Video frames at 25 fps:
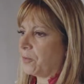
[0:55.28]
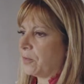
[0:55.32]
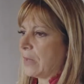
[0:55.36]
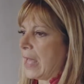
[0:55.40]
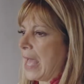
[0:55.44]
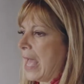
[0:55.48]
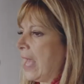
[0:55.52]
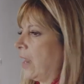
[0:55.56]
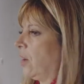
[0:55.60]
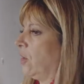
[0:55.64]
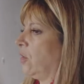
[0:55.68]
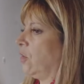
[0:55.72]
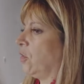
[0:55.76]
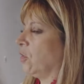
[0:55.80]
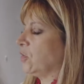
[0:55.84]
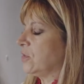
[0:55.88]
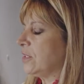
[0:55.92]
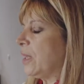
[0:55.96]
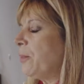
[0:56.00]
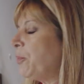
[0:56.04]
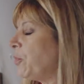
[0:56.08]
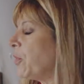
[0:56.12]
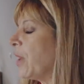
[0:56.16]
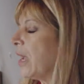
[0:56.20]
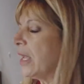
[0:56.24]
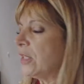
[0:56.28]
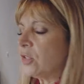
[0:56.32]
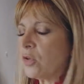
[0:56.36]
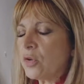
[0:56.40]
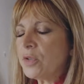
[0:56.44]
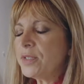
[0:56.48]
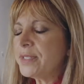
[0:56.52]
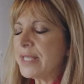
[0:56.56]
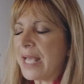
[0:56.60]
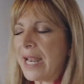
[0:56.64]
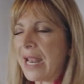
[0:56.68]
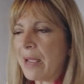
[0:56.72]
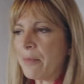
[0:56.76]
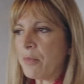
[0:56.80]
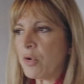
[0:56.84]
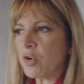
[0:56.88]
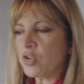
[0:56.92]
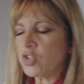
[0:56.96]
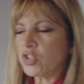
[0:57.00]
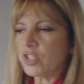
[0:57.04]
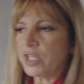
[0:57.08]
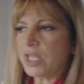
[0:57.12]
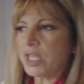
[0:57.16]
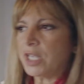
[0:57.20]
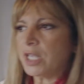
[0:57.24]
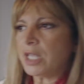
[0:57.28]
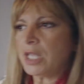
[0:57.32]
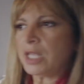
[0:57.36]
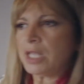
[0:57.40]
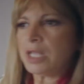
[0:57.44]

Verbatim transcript: Alors, ça pourrait être une salle à manger